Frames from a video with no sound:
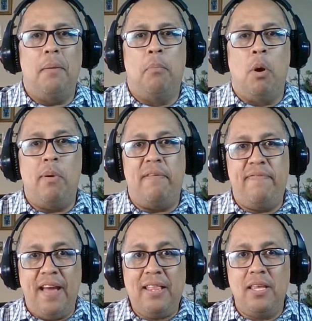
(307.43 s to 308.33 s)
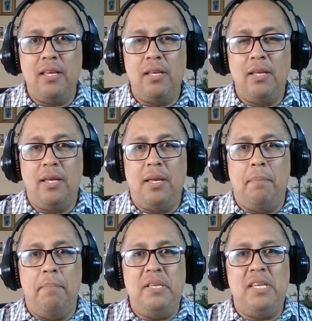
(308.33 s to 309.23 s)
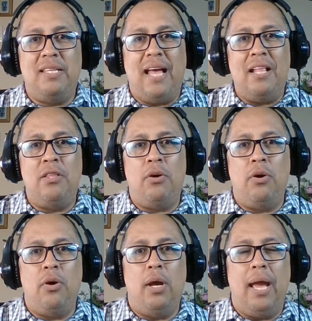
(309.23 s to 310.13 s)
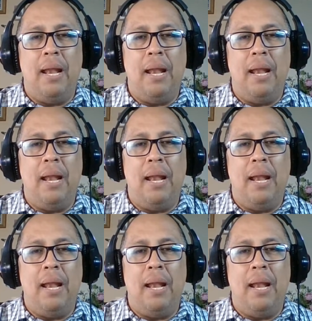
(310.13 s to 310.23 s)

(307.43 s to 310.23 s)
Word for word: Boba Fett, visitando